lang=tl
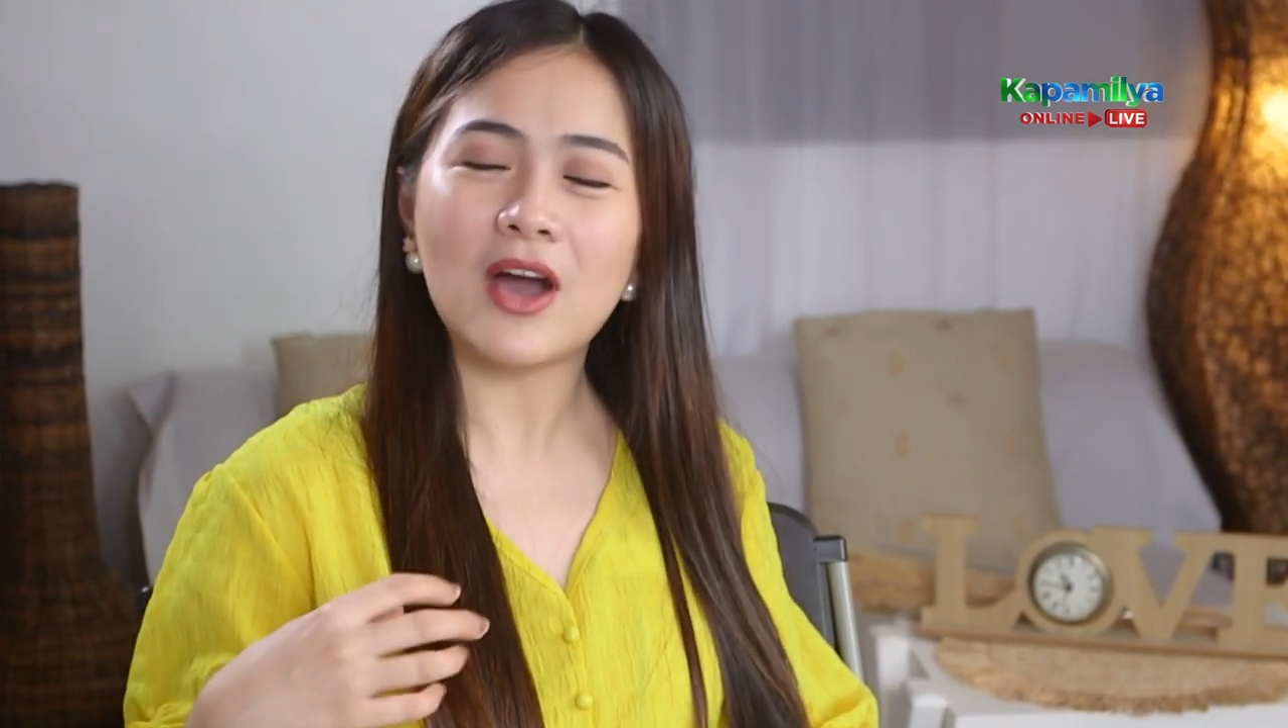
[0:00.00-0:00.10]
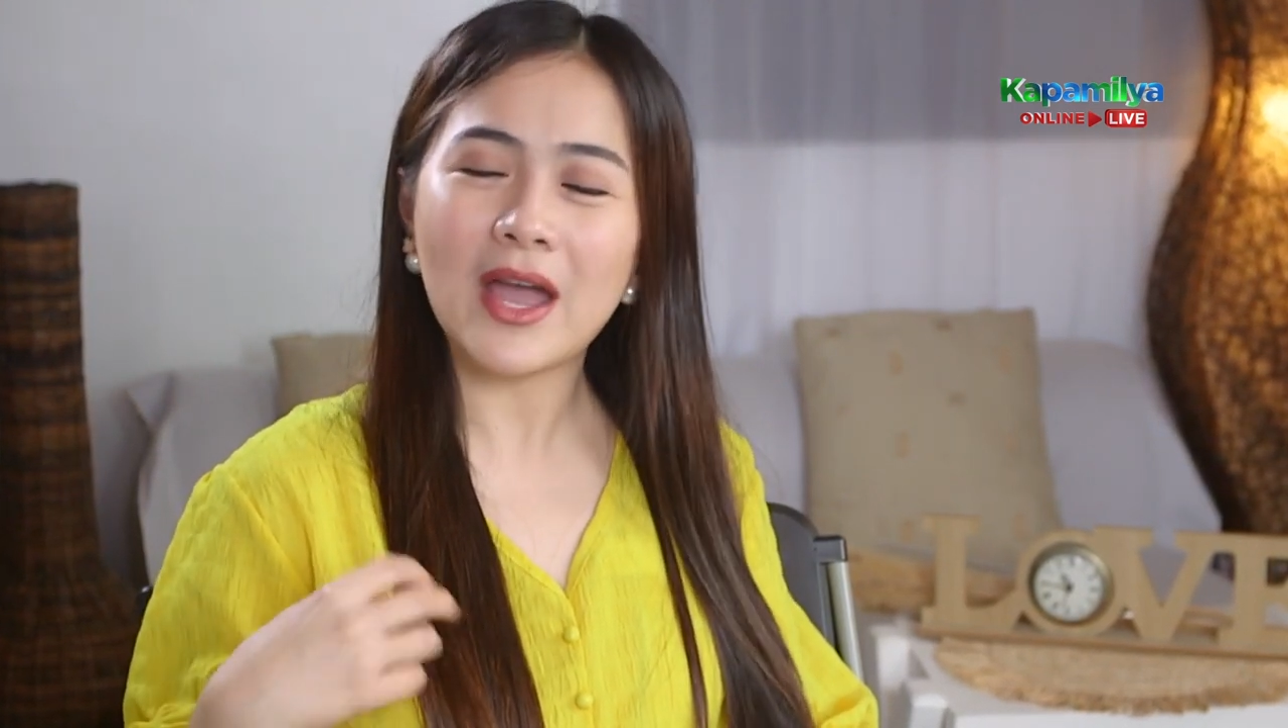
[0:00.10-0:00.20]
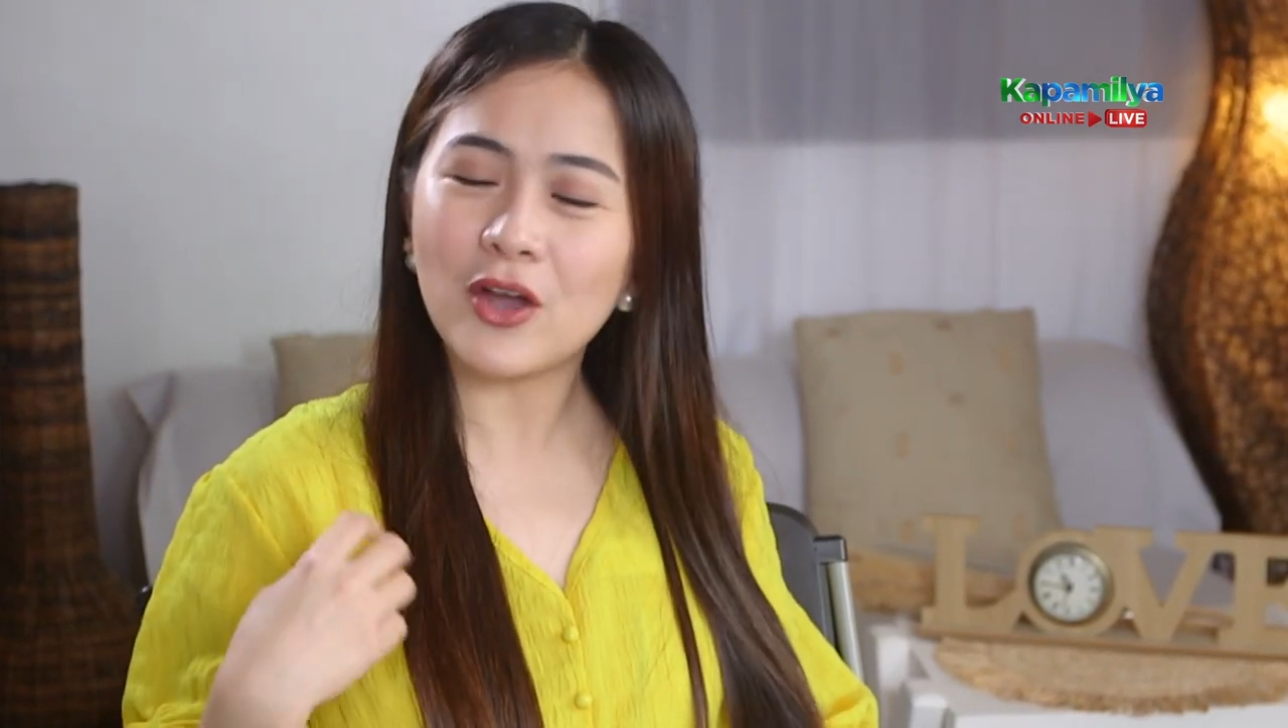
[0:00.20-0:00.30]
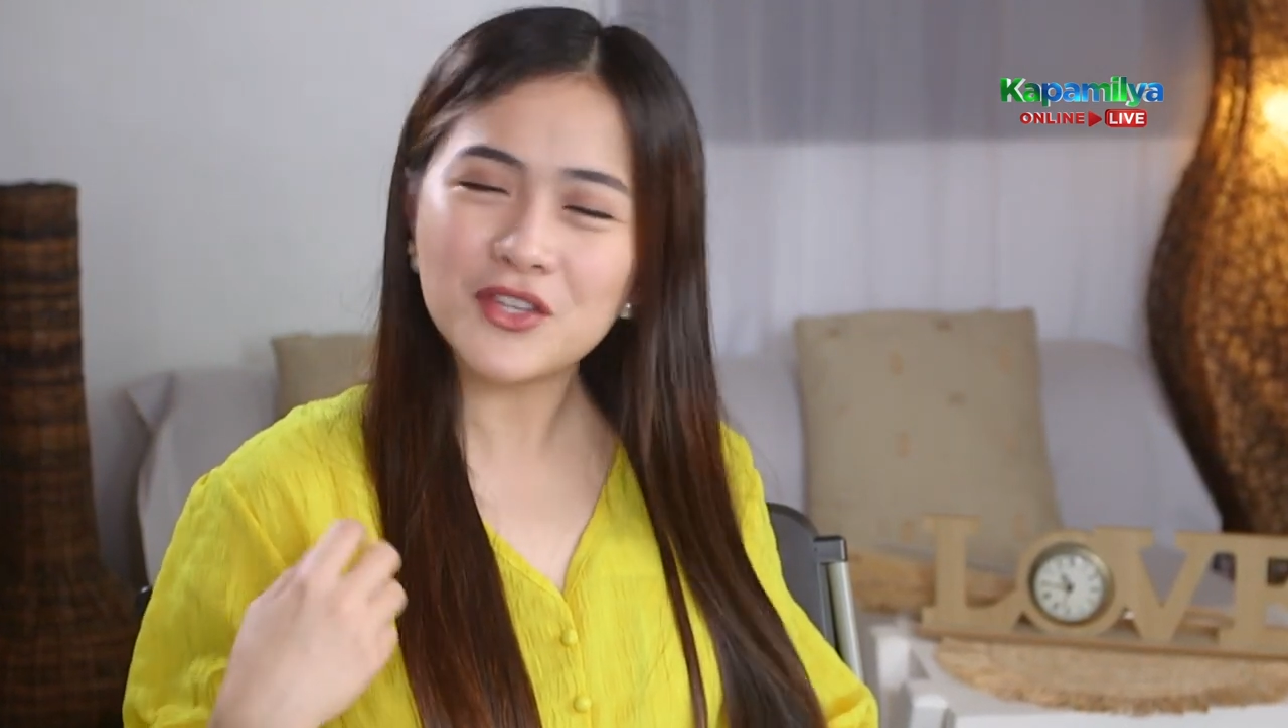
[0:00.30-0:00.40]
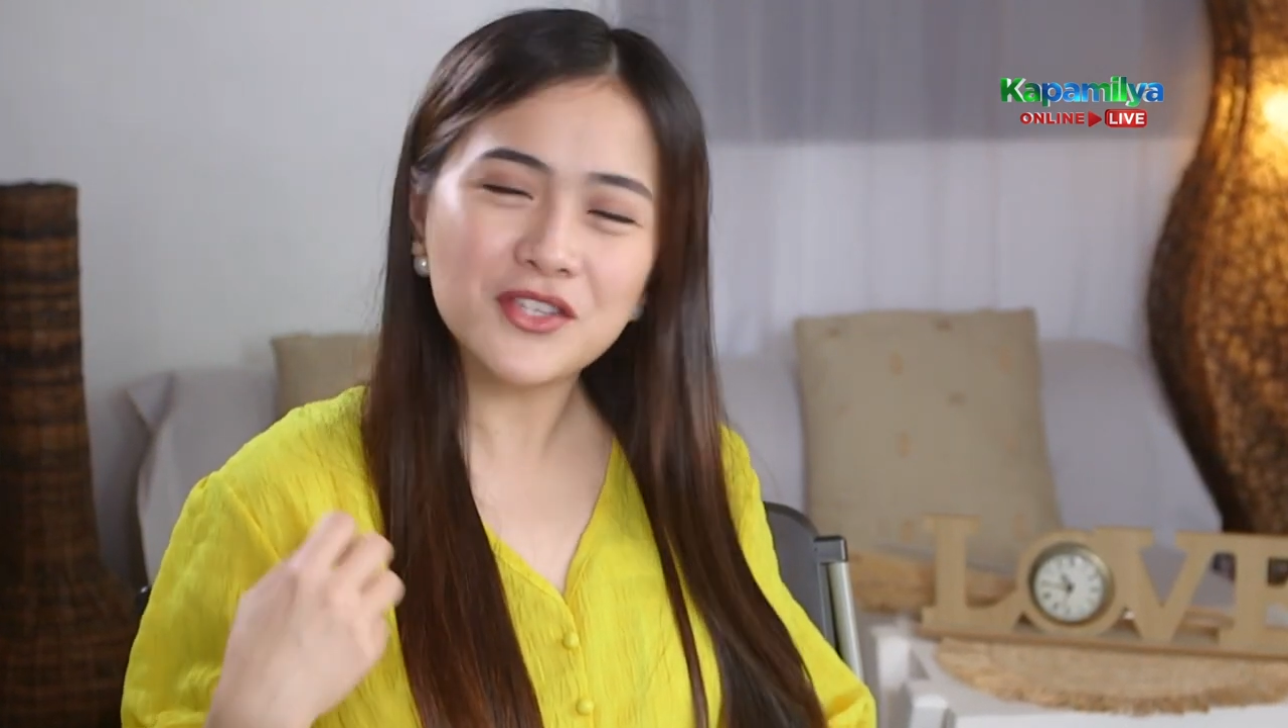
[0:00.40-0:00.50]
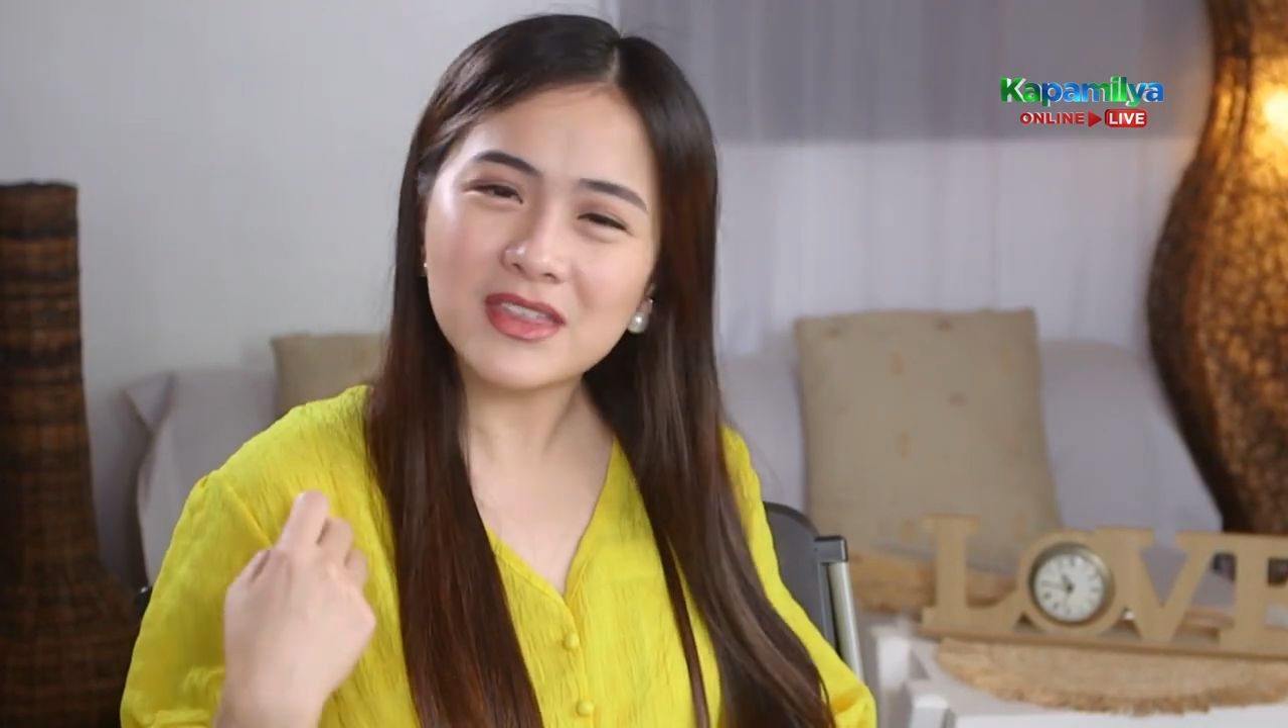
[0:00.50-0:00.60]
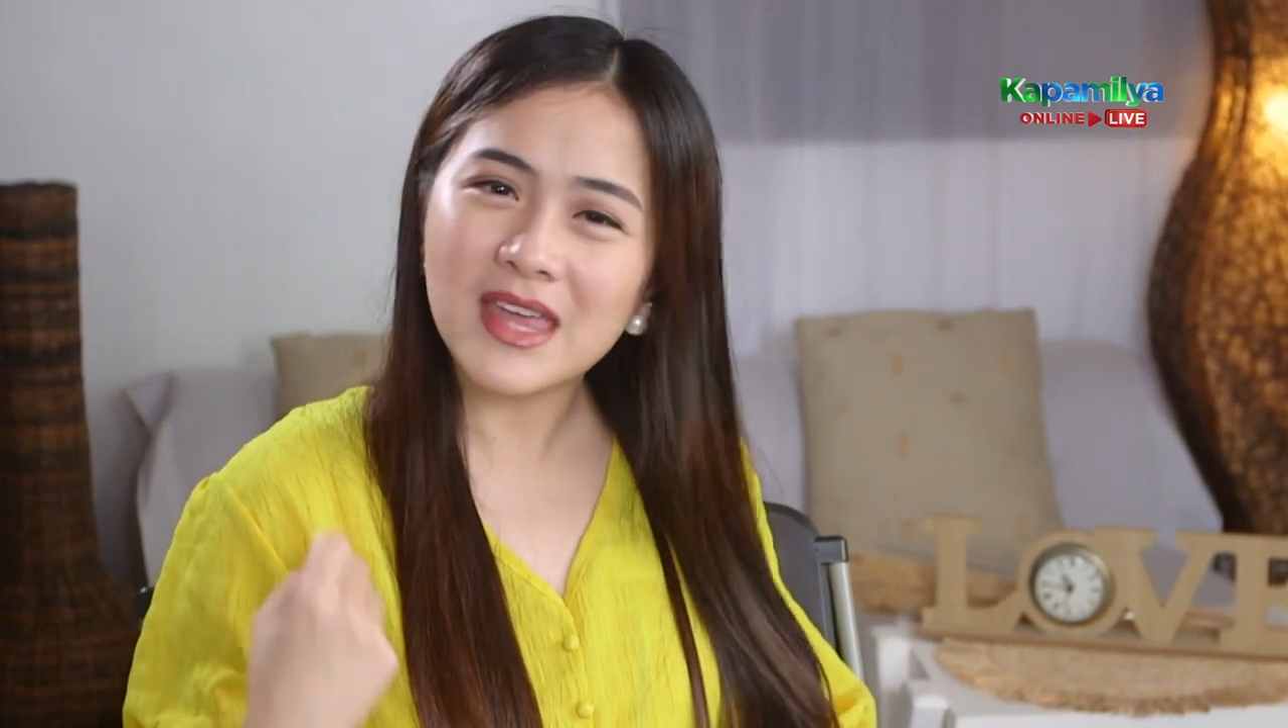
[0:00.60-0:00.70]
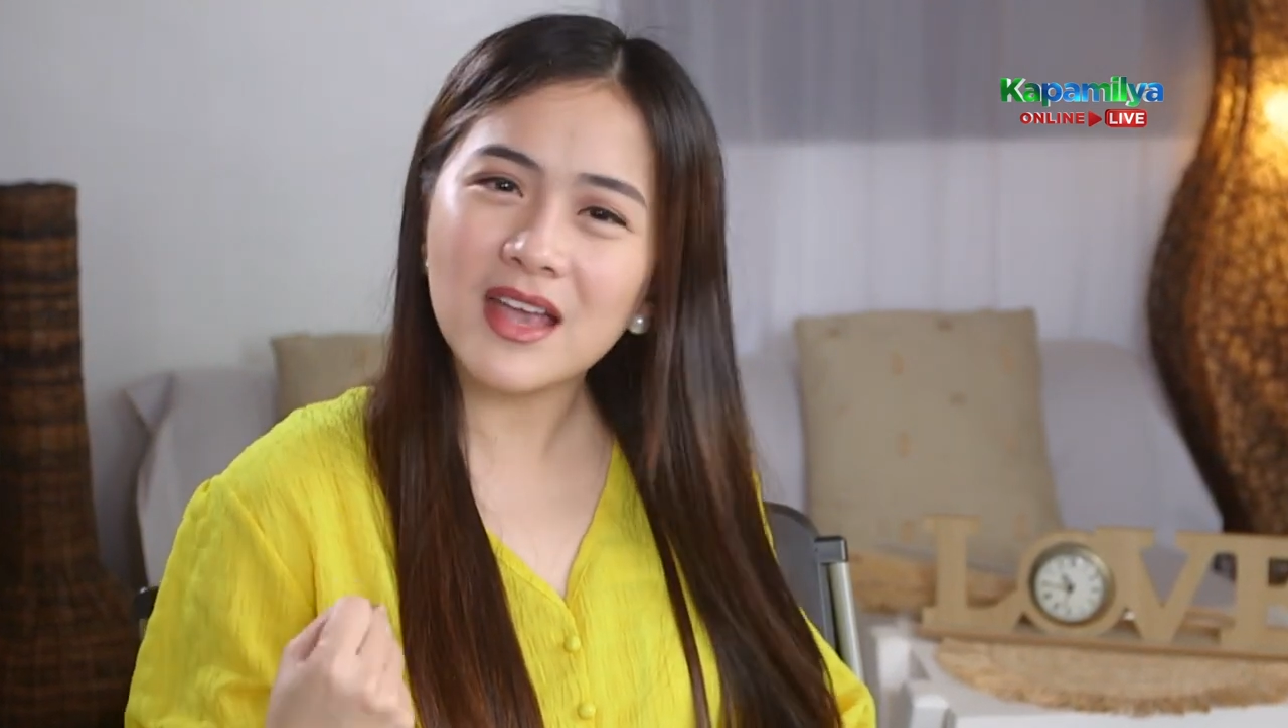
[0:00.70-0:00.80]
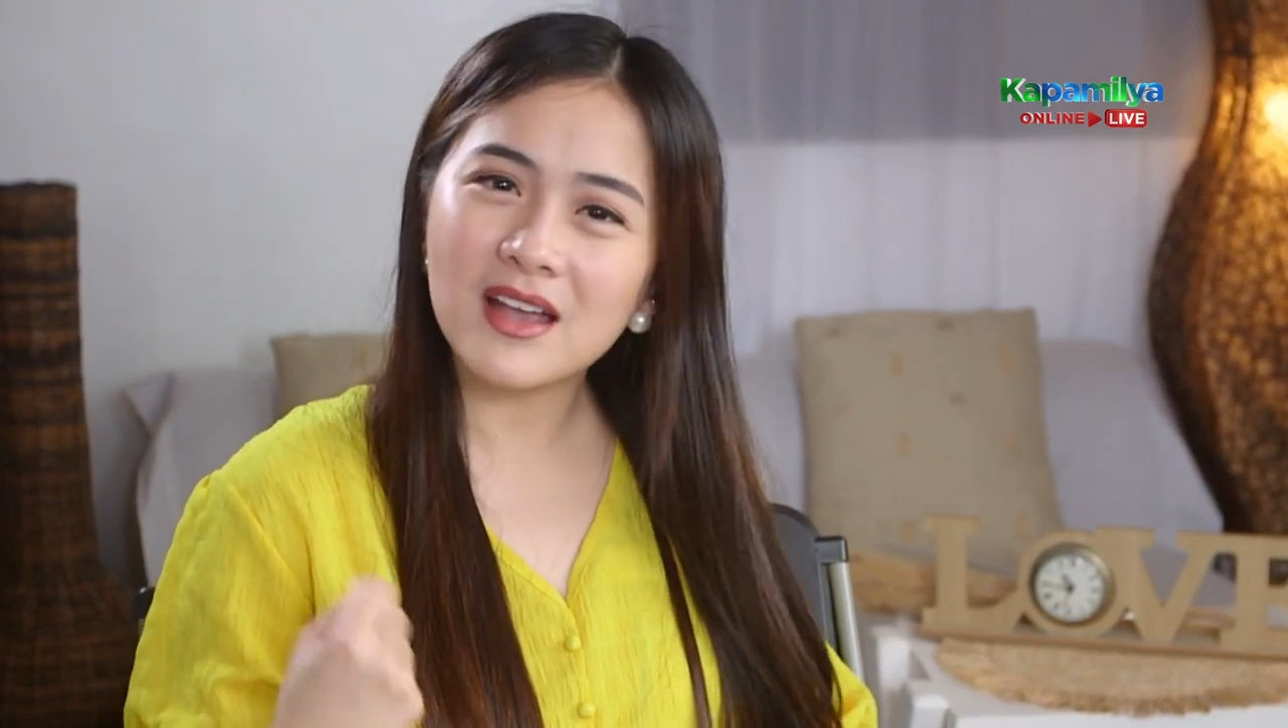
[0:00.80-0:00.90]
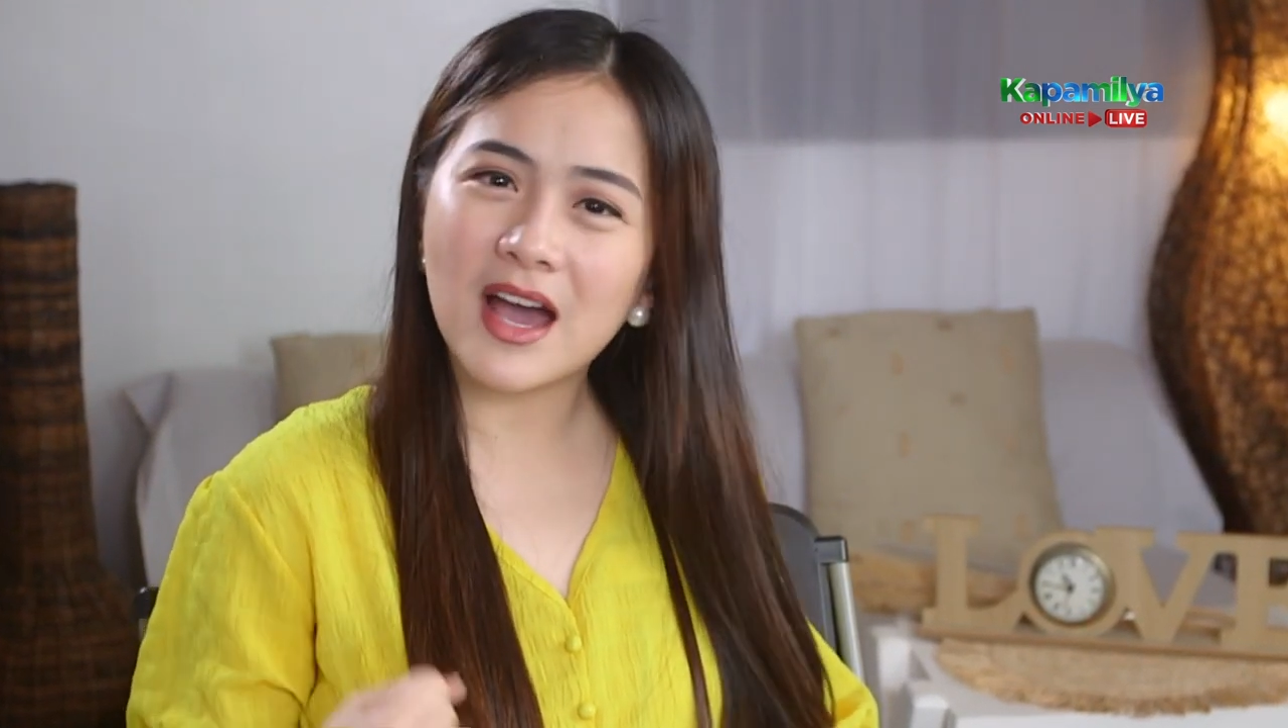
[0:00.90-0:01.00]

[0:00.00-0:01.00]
I also thank